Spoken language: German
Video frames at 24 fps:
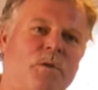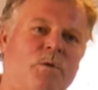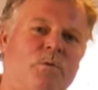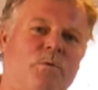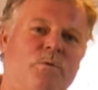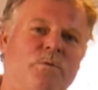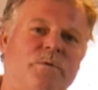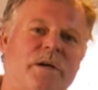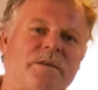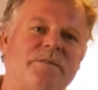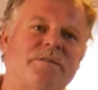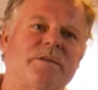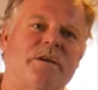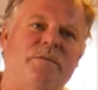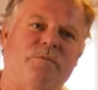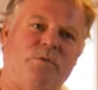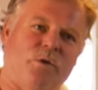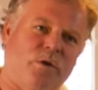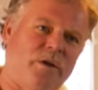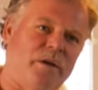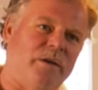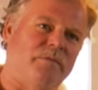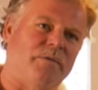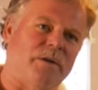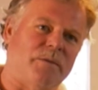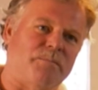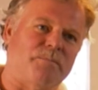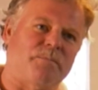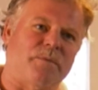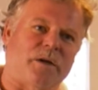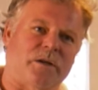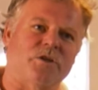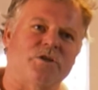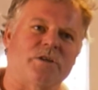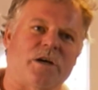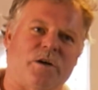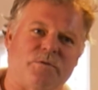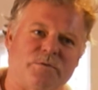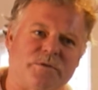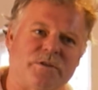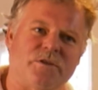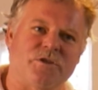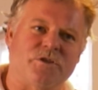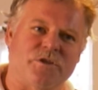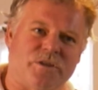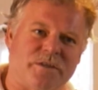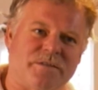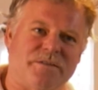Und das Gewölle wird praktisch
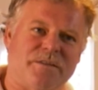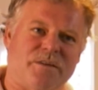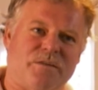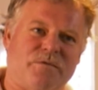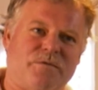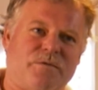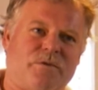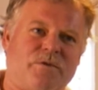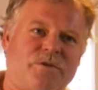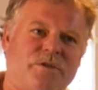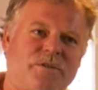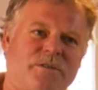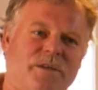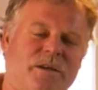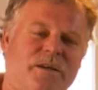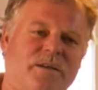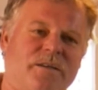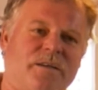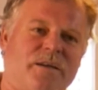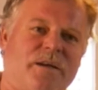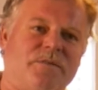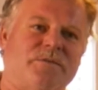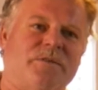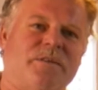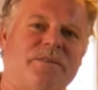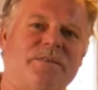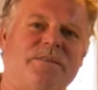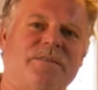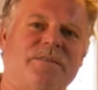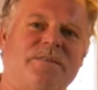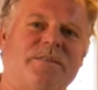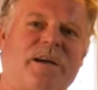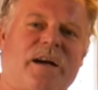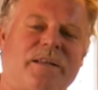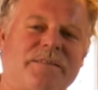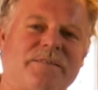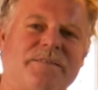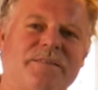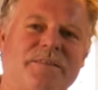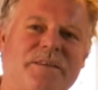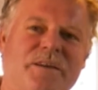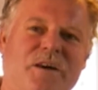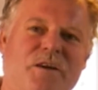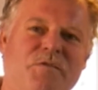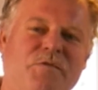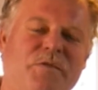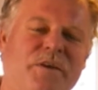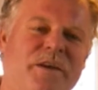ausgeschissen, auf Deutsch gesagt. Also das ist
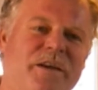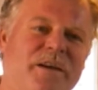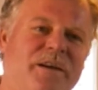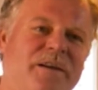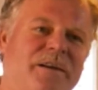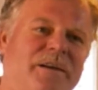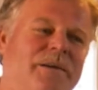Katzenkaffee